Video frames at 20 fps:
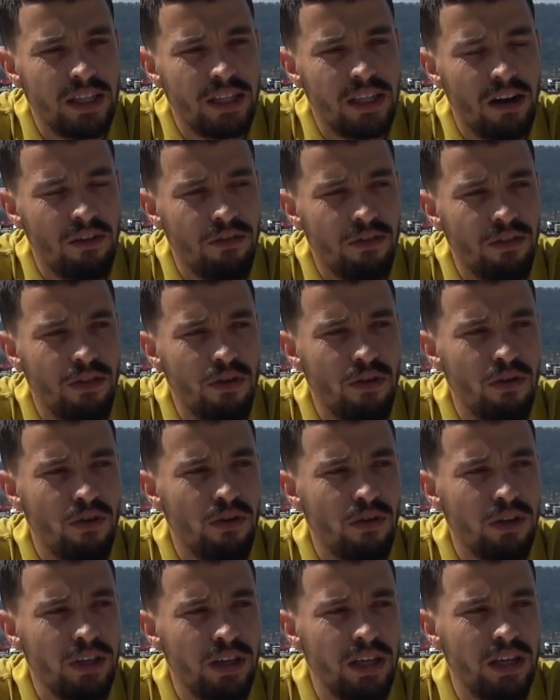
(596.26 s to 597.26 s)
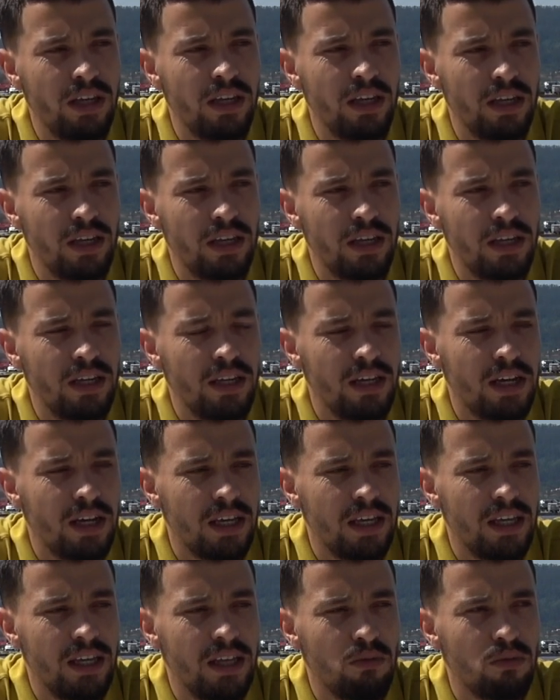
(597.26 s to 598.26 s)
afición y, y
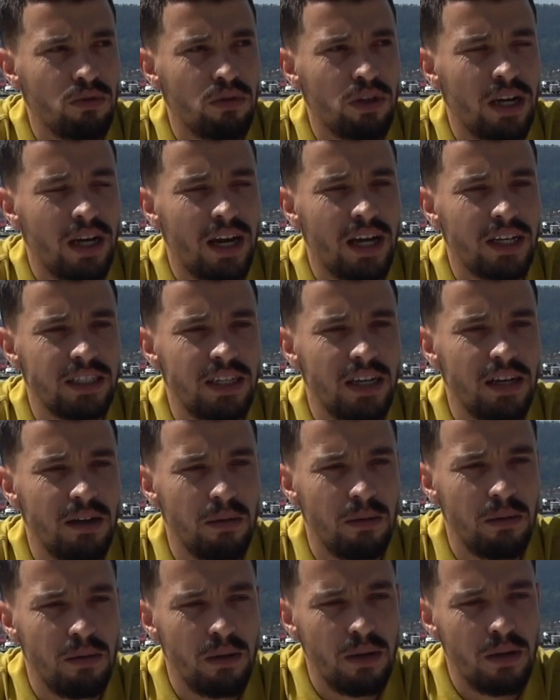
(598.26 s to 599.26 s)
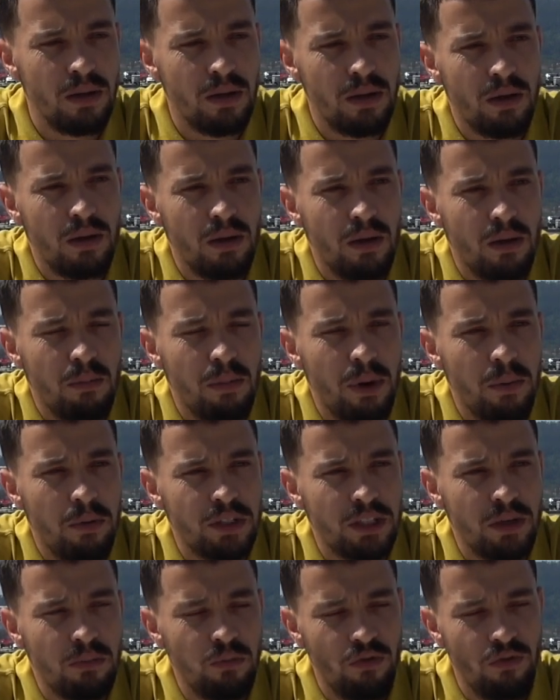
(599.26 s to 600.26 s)
aquí en nuestra casa vamos a
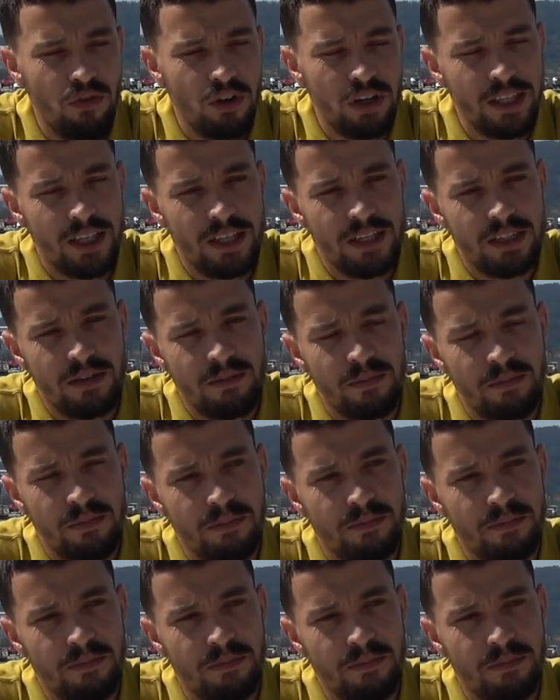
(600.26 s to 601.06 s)
ser muy fuertes.